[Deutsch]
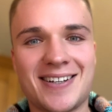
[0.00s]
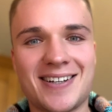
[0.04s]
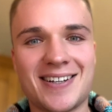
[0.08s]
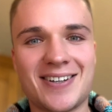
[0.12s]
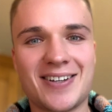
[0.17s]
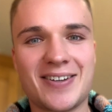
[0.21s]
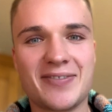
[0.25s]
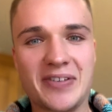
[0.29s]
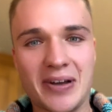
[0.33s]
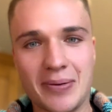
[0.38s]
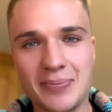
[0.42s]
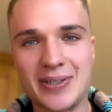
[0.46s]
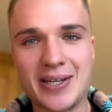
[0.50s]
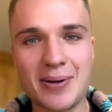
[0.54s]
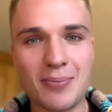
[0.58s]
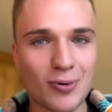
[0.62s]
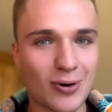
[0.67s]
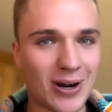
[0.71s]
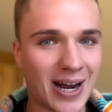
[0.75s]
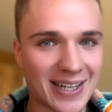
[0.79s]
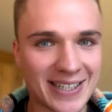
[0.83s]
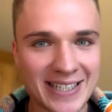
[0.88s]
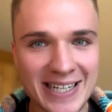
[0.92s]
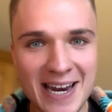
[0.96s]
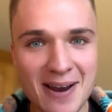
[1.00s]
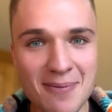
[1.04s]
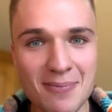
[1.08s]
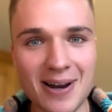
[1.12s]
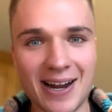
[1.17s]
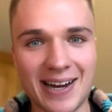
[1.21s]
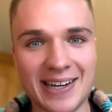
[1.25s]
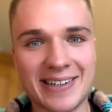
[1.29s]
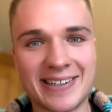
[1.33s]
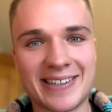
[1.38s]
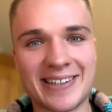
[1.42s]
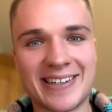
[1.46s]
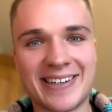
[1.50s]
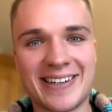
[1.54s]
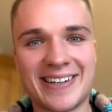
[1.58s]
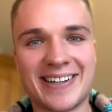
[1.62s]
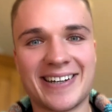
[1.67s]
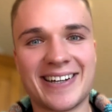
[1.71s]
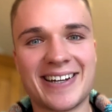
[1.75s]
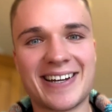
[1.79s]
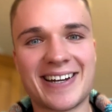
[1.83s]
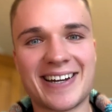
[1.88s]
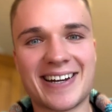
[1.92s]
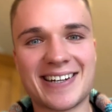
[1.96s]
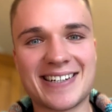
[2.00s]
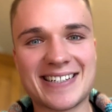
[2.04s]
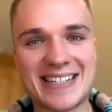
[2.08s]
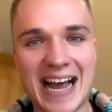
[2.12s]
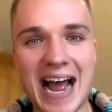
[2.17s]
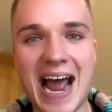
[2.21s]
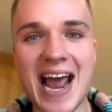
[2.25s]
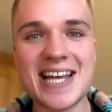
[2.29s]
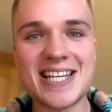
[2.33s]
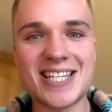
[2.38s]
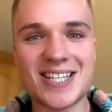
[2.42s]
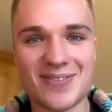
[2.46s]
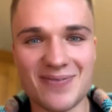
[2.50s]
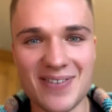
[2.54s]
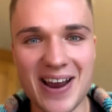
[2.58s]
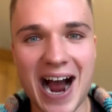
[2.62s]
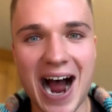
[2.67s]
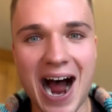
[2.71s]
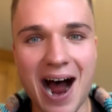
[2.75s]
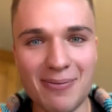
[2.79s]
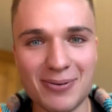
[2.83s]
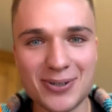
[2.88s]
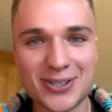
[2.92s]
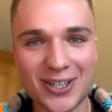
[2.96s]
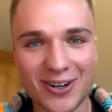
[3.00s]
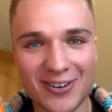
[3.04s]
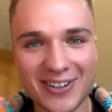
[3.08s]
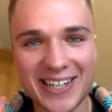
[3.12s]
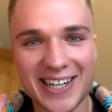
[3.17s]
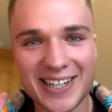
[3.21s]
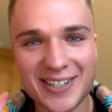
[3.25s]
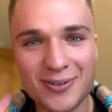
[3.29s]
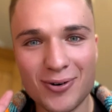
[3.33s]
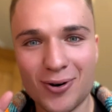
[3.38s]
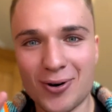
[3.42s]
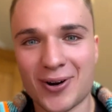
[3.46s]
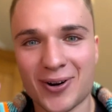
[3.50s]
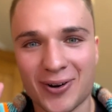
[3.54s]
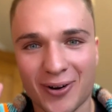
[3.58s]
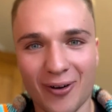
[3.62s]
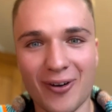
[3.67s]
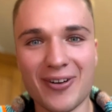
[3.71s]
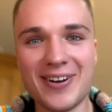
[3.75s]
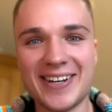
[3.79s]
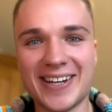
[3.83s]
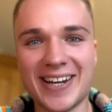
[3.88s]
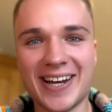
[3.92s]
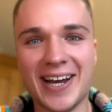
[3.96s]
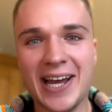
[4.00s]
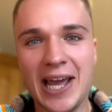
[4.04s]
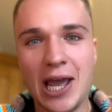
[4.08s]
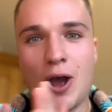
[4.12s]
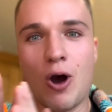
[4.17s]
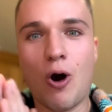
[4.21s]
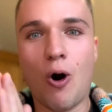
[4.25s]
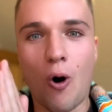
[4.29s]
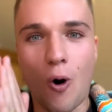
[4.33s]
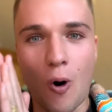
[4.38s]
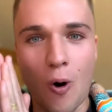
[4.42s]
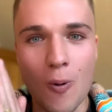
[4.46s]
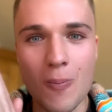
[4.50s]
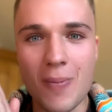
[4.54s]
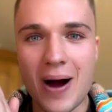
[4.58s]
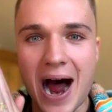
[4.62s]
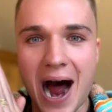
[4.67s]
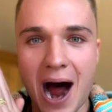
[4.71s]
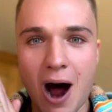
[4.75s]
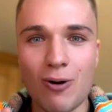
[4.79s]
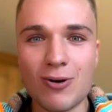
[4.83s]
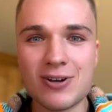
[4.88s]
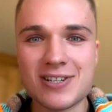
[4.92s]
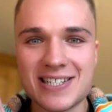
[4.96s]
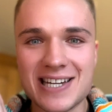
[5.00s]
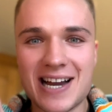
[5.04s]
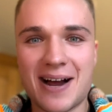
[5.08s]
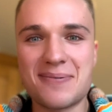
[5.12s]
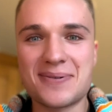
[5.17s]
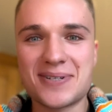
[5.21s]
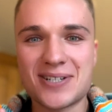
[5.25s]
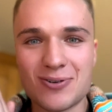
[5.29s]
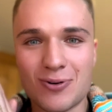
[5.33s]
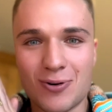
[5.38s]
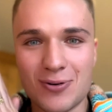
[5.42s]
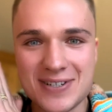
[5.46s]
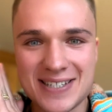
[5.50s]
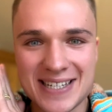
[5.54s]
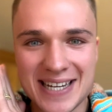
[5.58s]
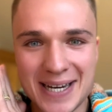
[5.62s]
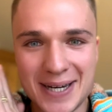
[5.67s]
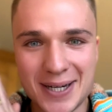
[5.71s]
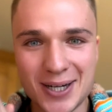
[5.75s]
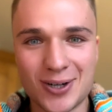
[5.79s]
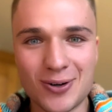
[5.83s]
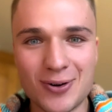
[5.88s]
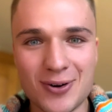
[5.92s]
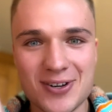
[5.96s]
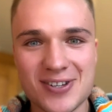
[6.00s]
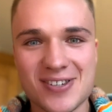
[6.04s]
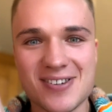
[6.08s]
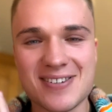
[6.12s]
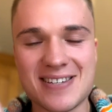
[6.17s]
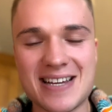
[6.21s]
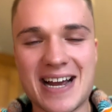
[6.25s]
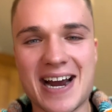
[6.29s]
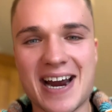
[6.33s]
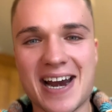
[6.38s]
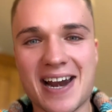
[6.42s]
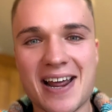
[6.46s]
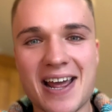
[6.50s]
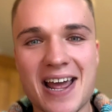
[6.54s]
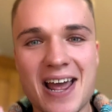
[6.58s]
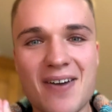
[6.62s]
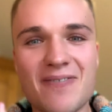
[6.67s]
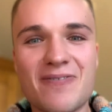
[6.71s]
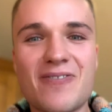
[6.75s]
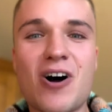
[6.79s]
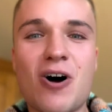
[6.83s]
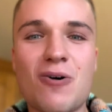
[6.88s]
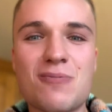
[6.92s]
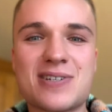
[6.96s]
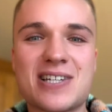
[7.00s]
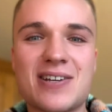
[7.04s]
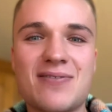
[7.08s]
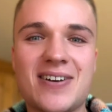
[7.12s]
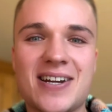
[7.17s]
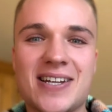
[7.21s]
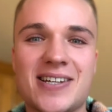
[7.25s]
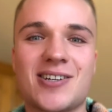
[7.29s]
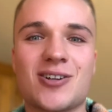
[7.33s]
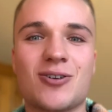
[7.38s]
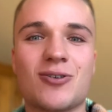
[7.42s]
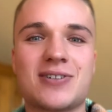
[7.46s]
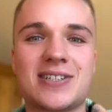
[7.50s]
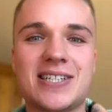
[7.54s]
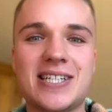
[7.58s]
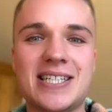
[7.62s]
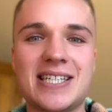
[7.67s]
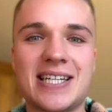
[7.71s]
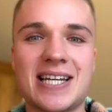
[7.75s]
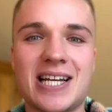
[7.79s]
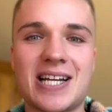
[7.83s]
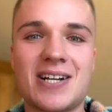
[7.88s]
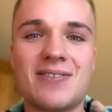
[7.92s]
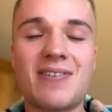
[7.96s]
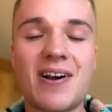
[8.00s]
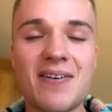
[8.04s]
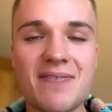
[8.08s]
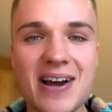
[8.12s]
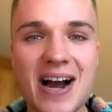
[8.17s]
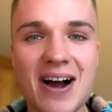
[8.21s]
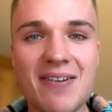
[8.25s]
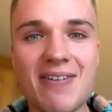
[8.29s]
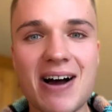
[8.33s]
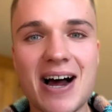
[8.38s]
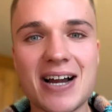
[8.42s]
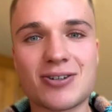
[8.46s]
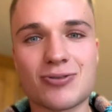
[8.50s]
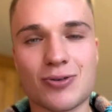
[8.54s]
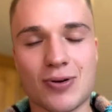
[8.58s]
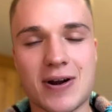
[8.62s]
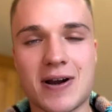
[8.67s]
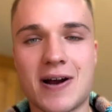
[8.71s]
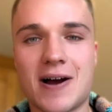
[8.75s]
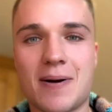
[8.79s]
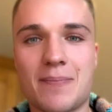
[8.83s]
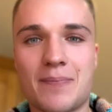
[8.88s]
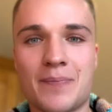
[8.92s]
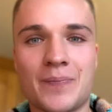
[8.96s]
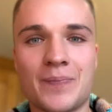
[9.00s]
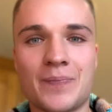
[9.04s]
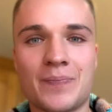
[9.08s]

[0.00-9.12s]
Wir haben Demokratie im Land. Das heißt, wir haben schon genug Gründe, um ausnahmslos glücklich zu sein. Warum sind wir nicht glücklich? Weil wir Erwartungen haben.